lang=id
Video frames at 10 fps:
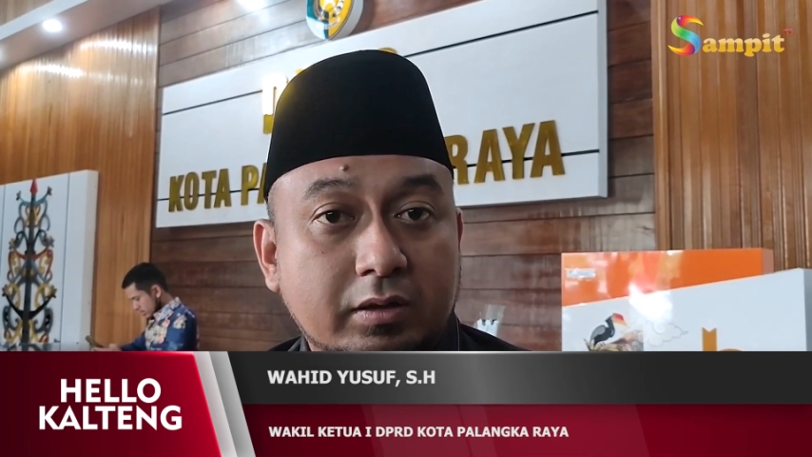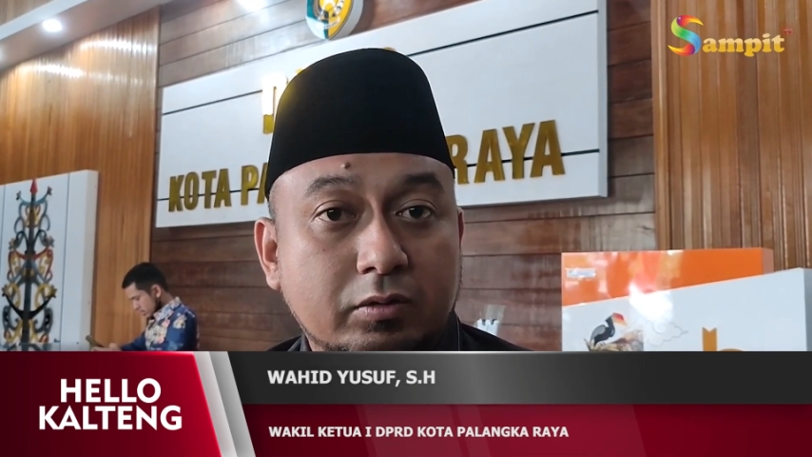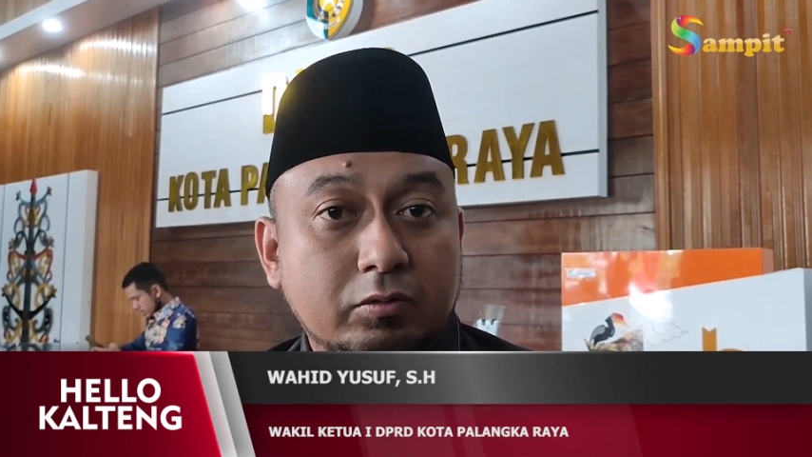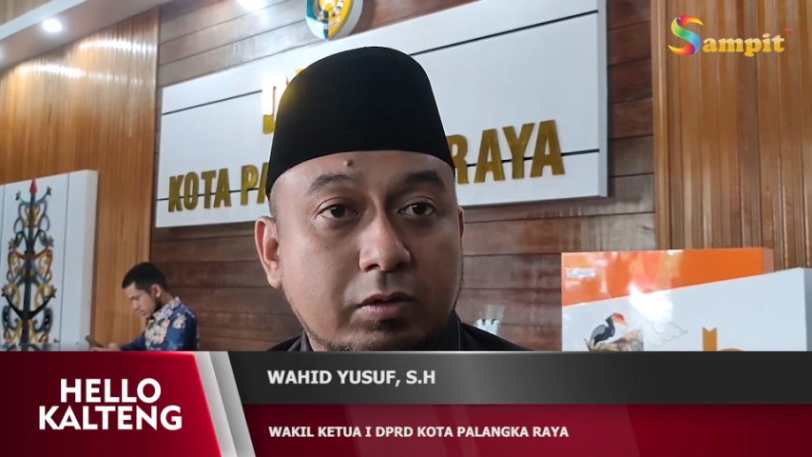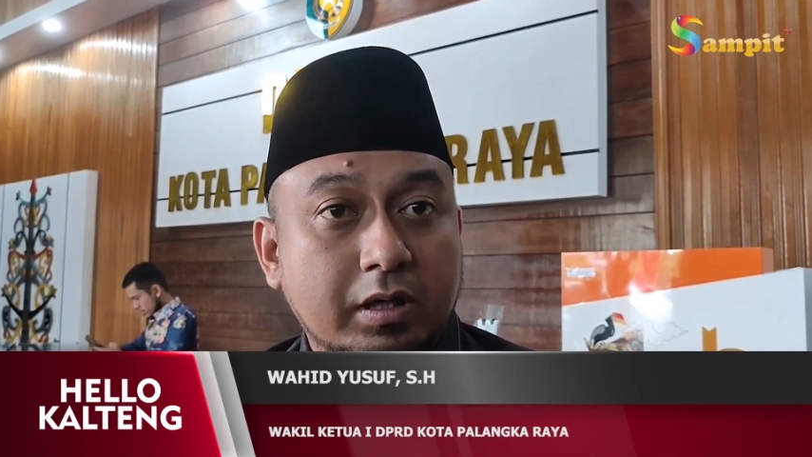atau
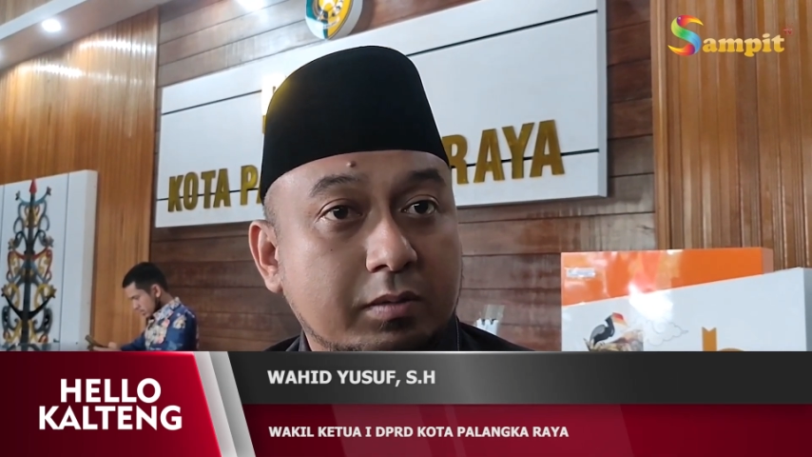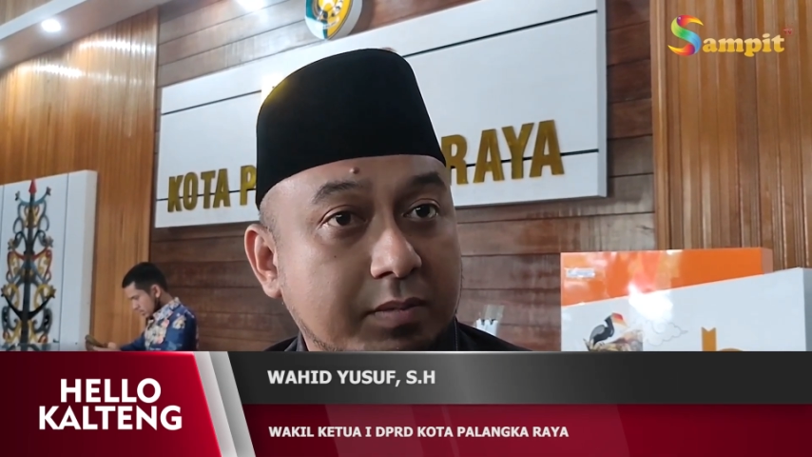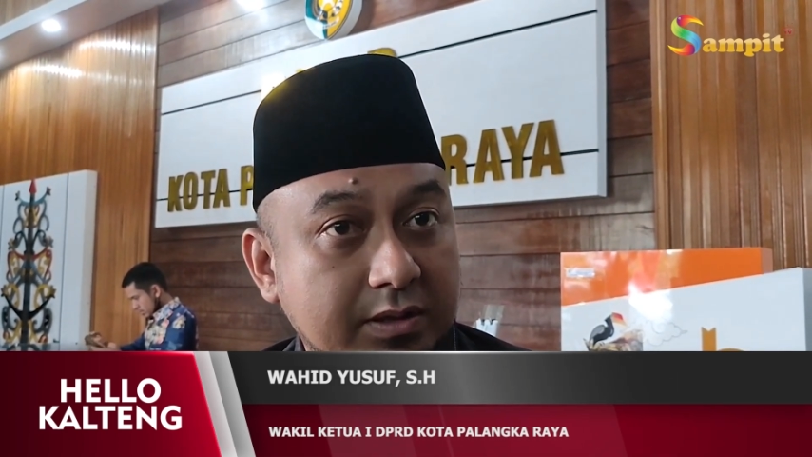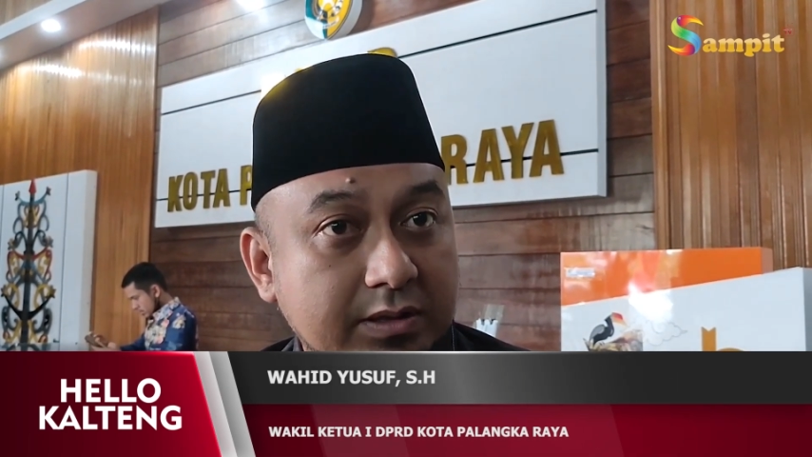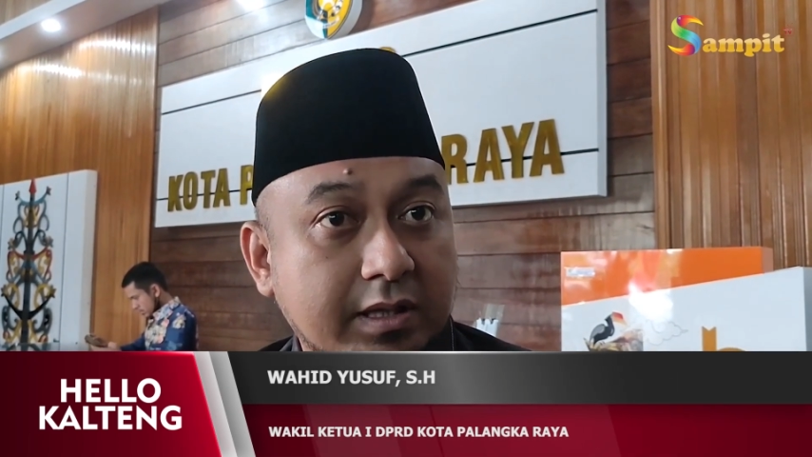jualan
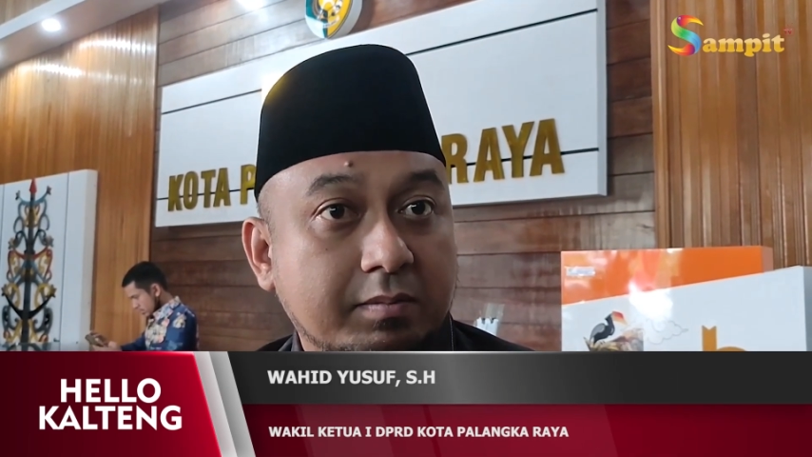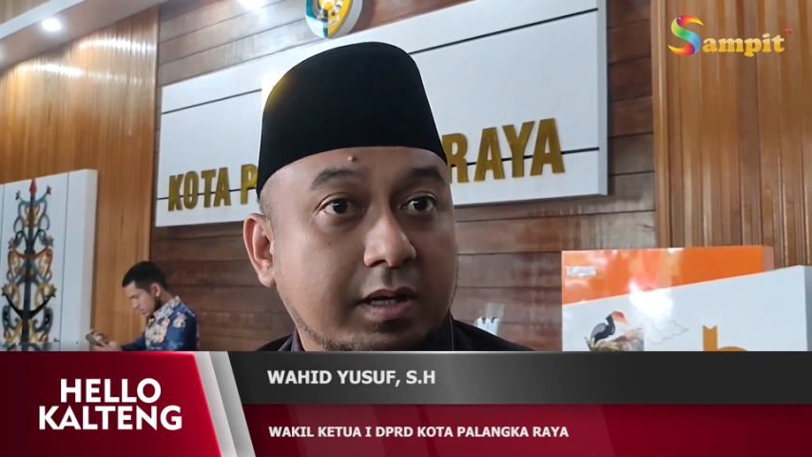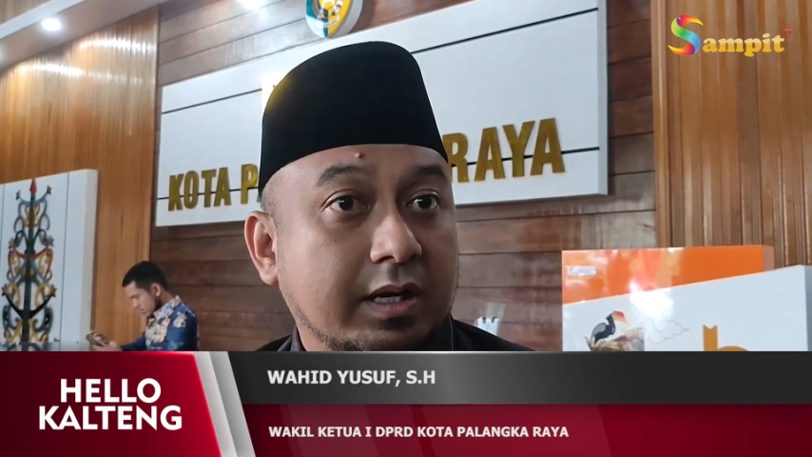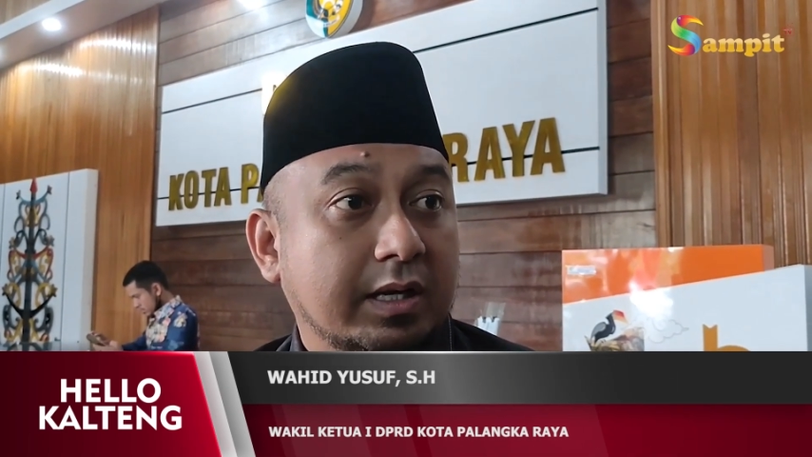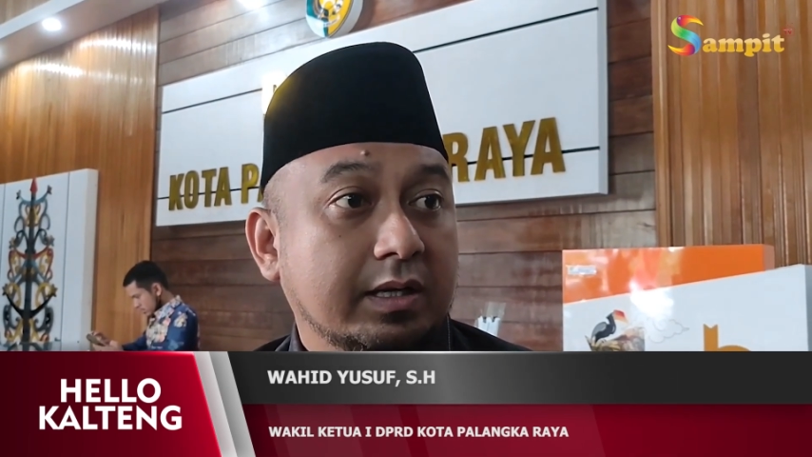pasti saya
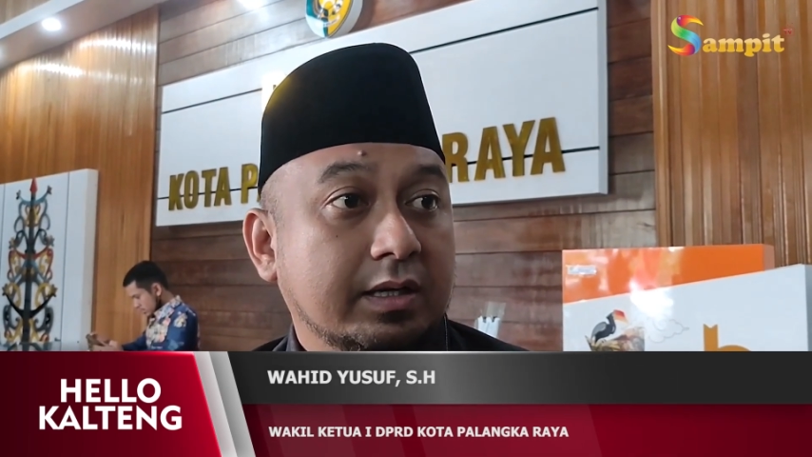bela